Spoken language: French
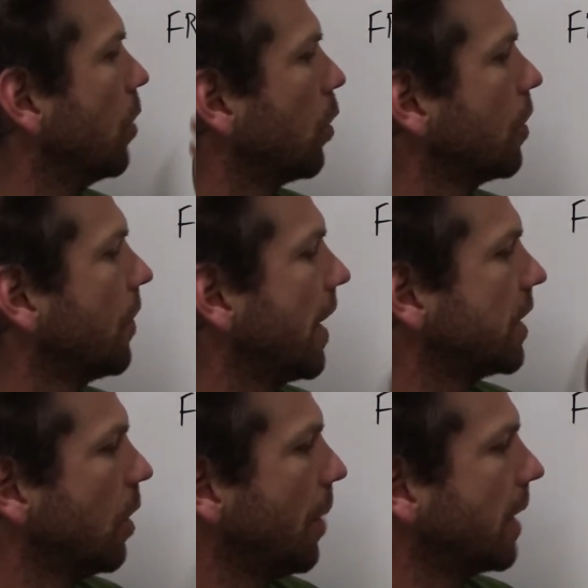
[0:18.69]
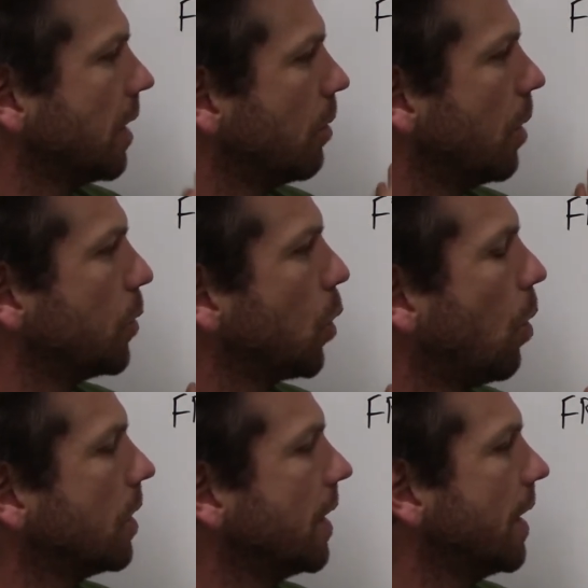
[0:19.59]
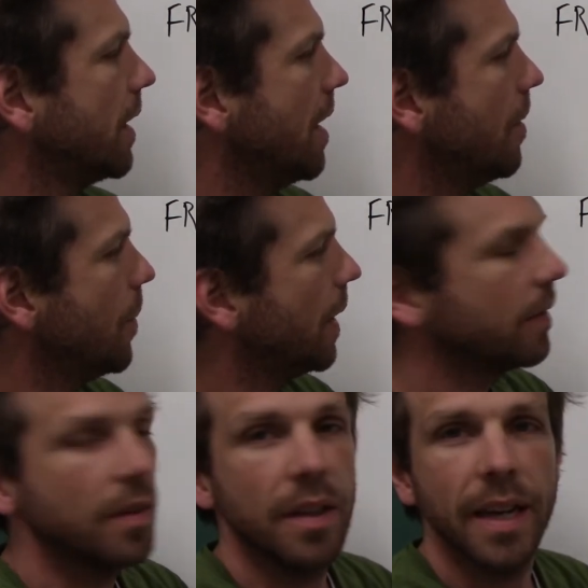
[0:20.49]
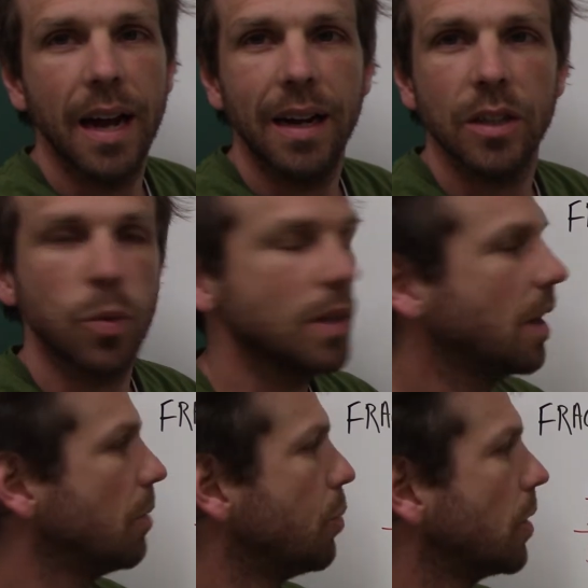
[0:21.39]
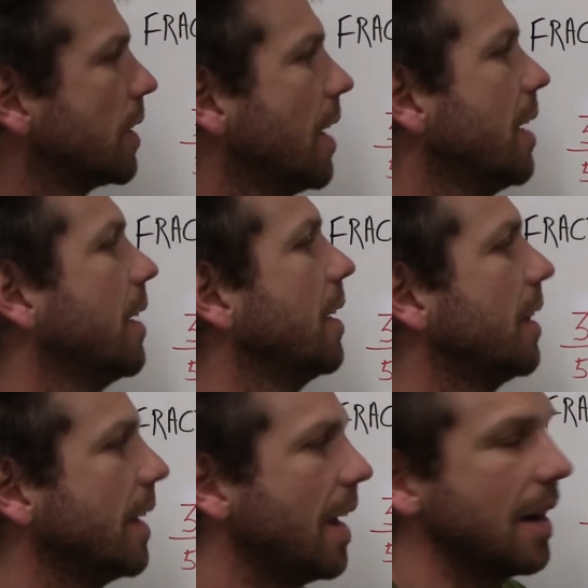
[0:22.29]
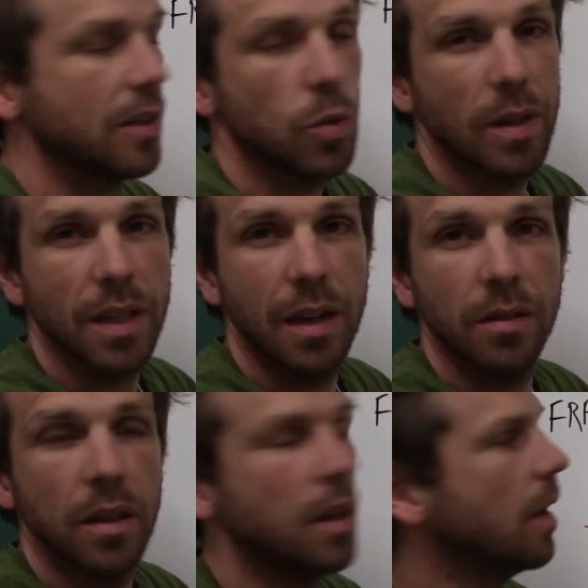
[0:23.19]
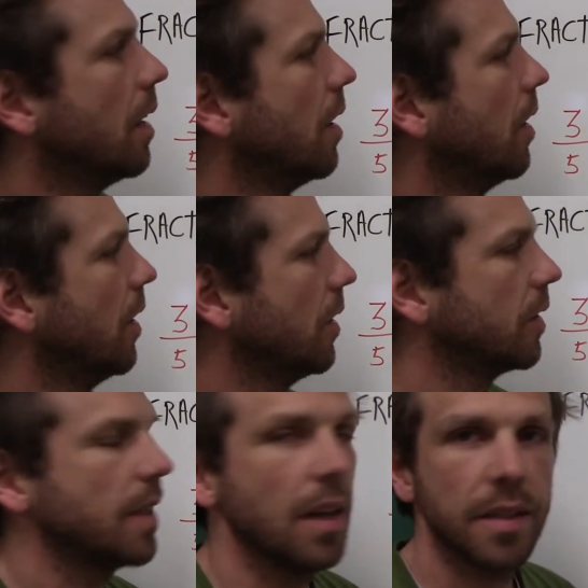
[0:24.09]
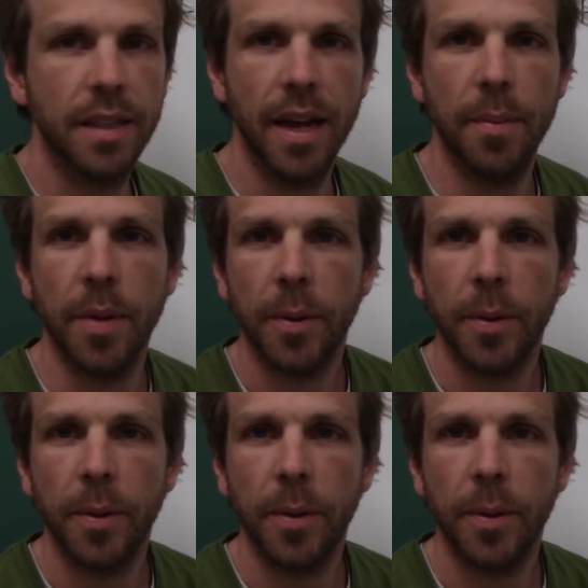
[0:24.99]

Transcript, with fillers: Donc une fraction, par exemple, comme 3 cinquièmes, ben, c'est égal à 60%, qui est égal à 60 euh, centièmes.